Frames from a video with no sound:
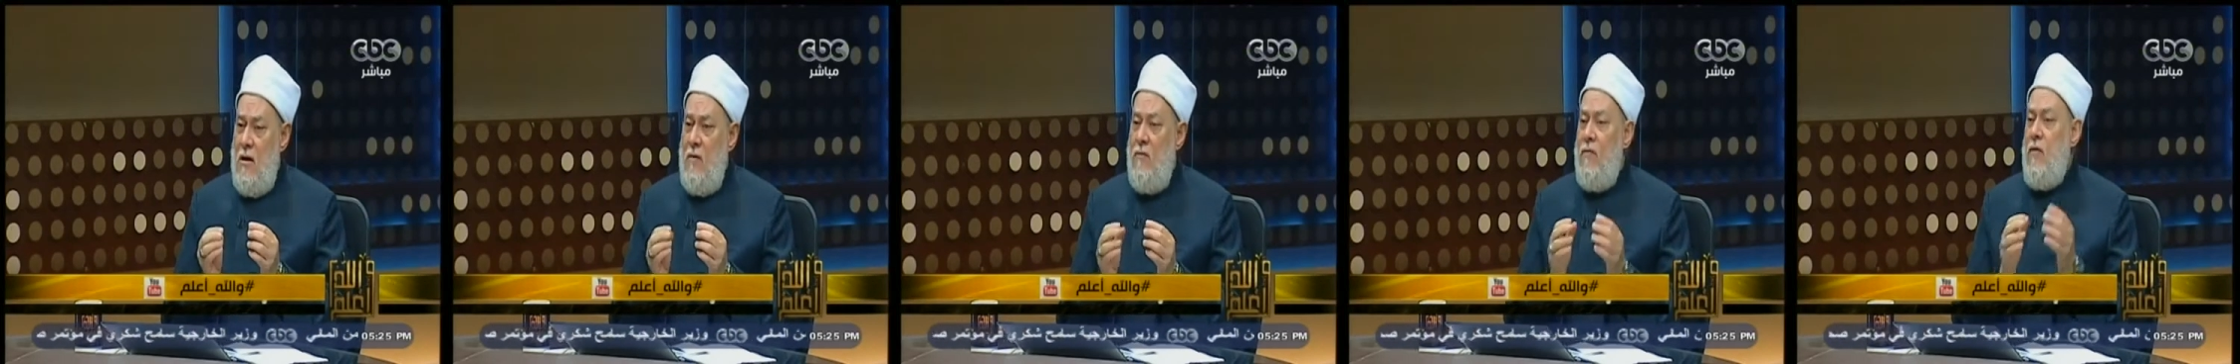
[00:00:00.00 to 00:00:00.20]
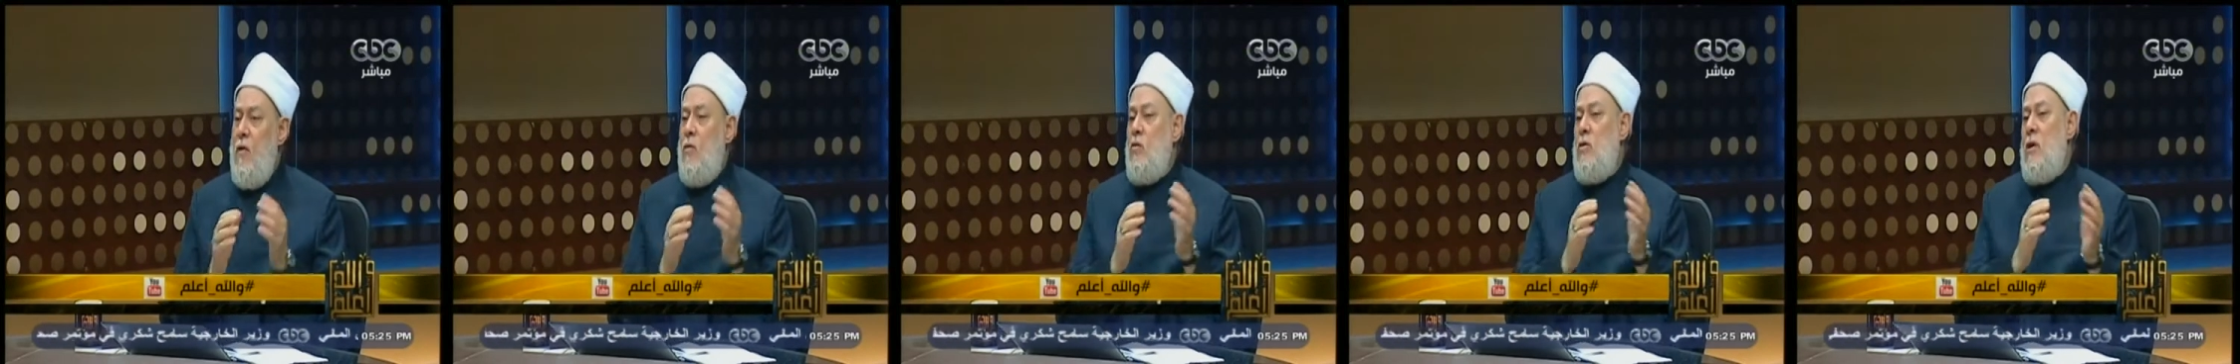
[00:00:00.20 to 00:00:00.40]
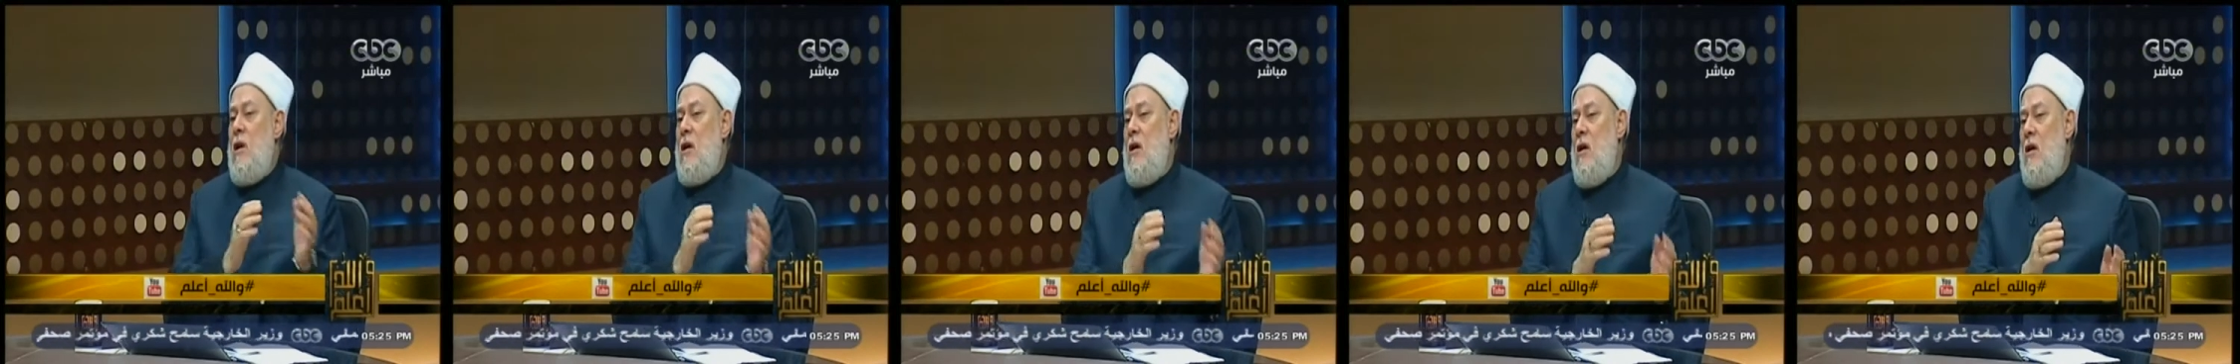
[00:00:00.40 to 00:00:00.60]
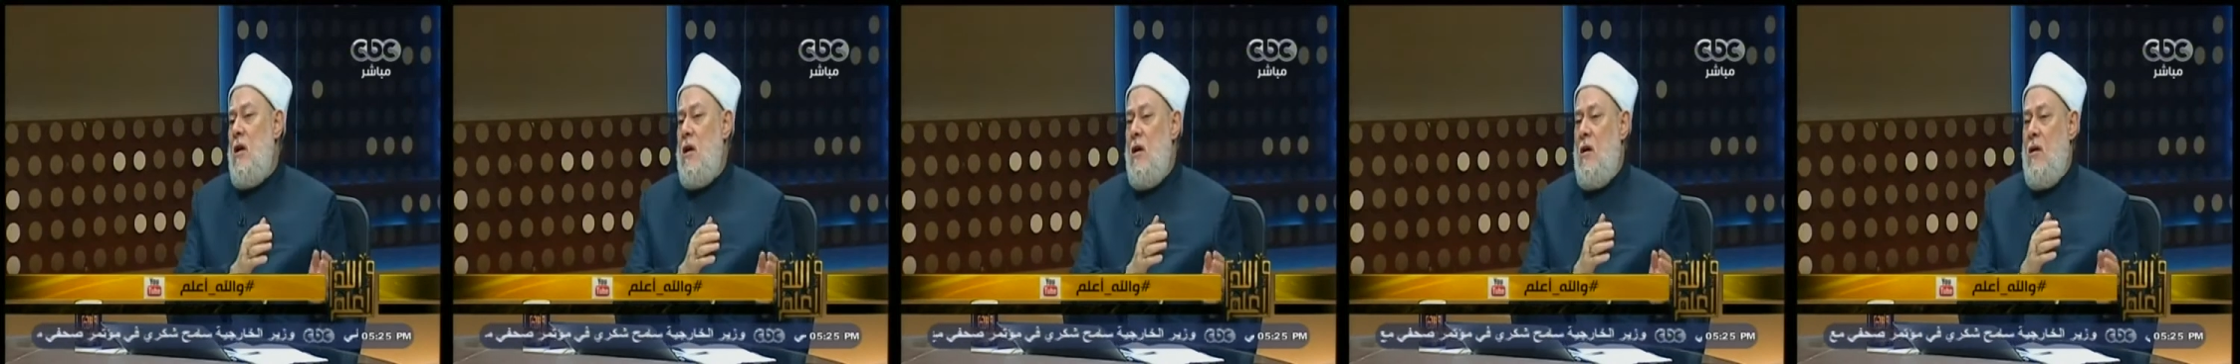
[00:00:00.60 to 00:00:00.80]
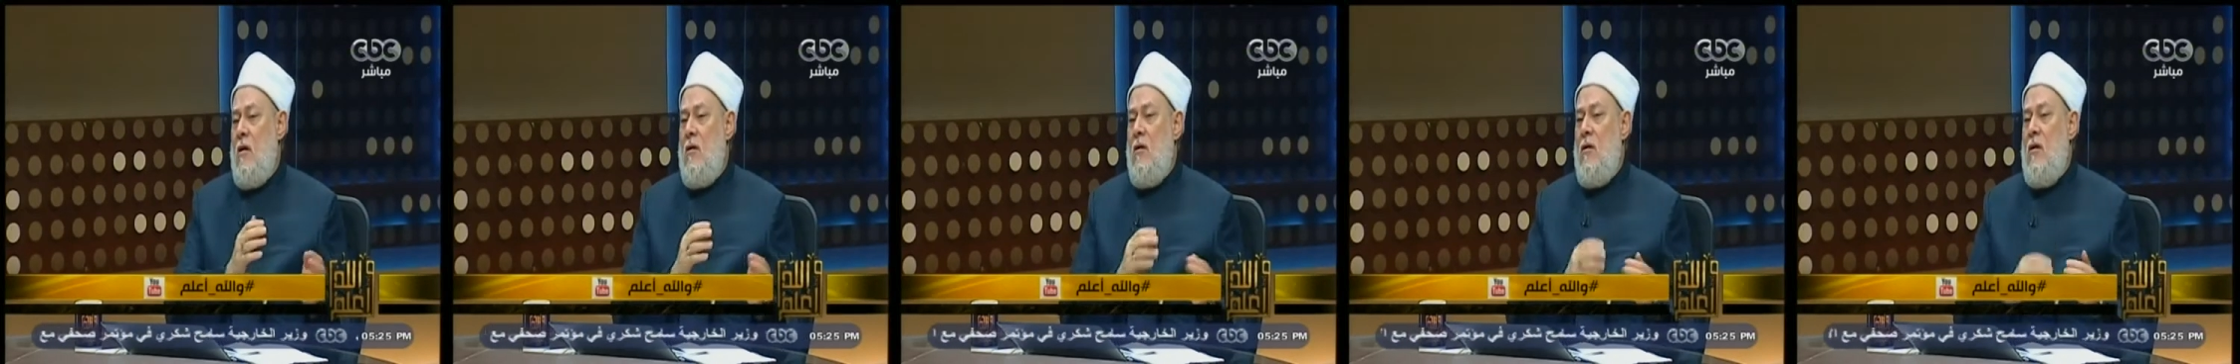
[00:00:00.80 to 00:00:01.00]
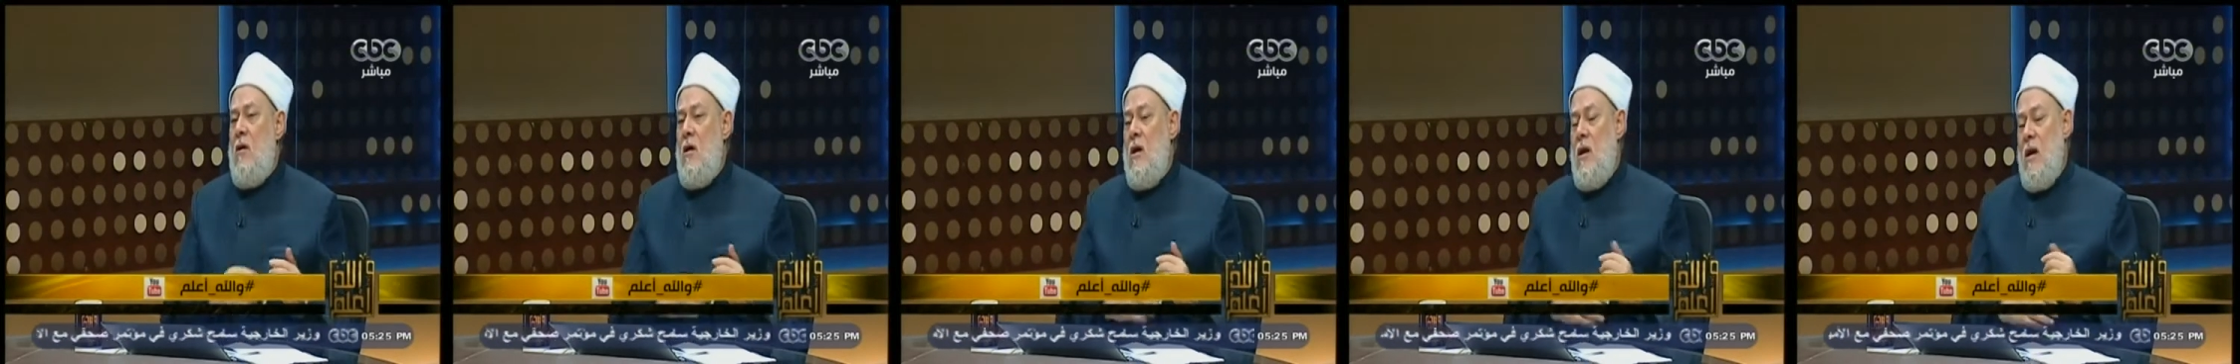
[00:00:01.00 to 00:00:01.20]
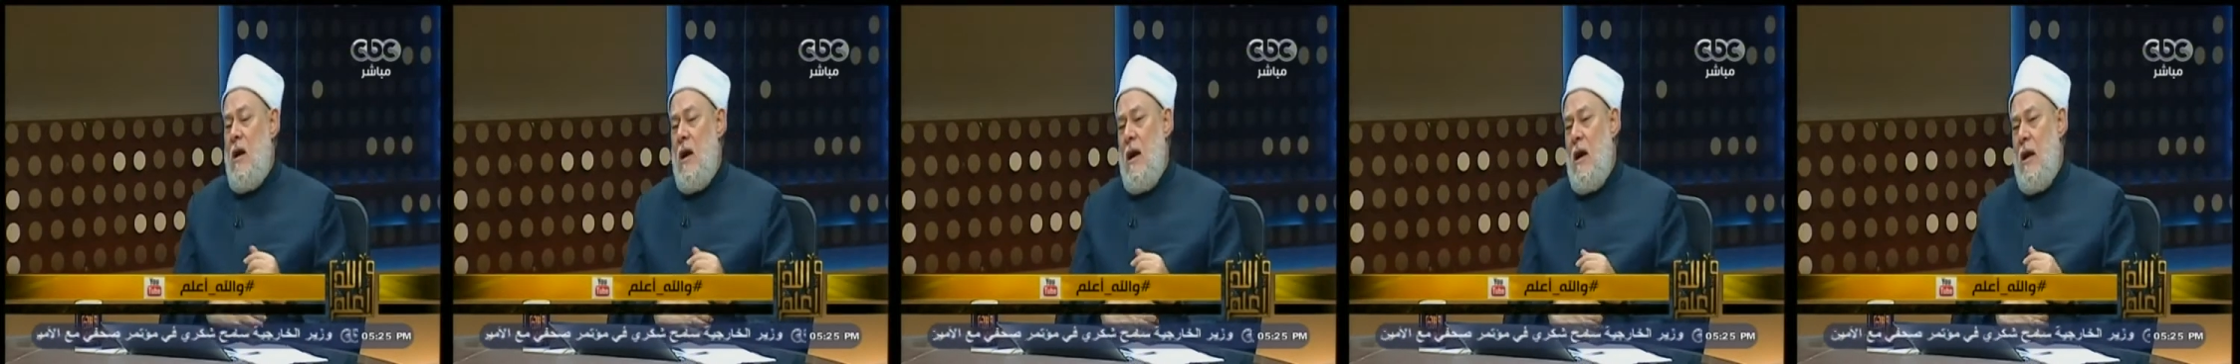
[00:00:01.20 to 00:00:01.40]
الفوضى الخلاقه